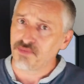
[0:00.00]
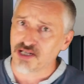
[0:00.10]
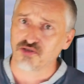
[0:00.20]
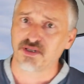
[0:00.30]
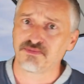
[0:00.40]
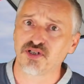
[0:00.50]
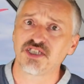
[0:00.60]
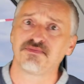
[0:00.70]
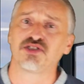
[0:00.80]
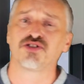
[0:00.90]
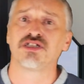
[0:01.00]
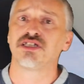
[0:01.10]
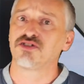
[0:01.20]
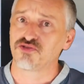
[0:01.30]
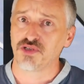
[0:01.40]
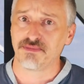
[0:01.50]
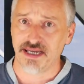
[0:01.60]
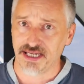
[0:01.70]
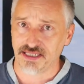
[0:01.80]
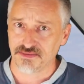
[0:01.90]
comprato per pochi spiccioli su
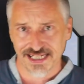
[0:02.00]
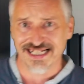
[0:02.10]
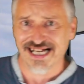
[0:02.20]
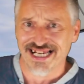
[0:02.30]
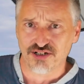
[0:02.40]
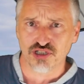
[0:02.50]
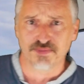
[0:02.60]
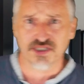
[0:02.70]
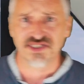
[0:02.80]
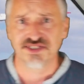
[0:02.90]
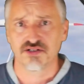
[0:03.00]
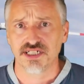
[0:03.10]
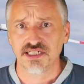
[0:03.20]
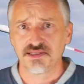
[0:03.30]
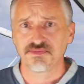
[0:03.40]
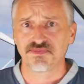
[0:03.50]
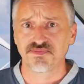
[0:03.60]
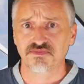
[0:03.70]
eBay. Il carico di protezione?